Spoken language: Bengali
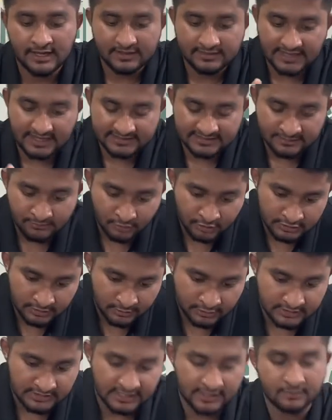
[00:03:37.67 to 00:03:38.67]
তাদের
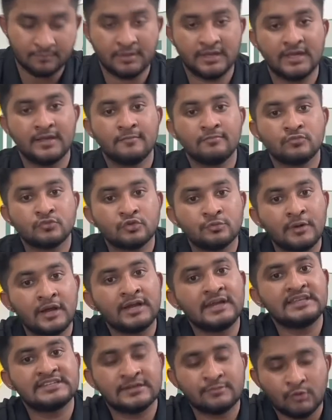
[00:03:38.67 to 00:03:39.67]
মতামত লাগবে তোমার
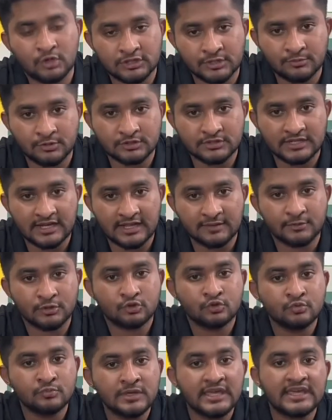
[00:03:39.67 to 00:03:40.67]
নিজের মতামতটা লাগবে
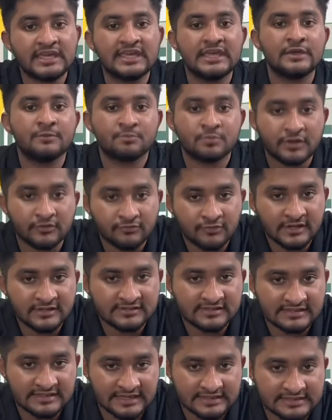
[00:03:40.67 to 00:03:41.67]
তুমি কি
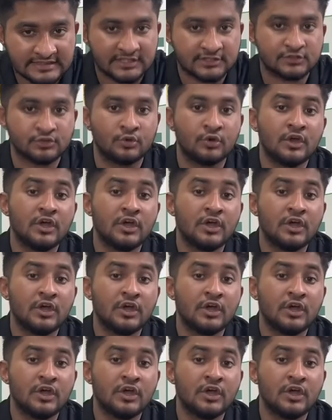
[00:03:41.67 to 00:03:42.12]
প্রেফারেন্সে যাইতে চাচ্ছ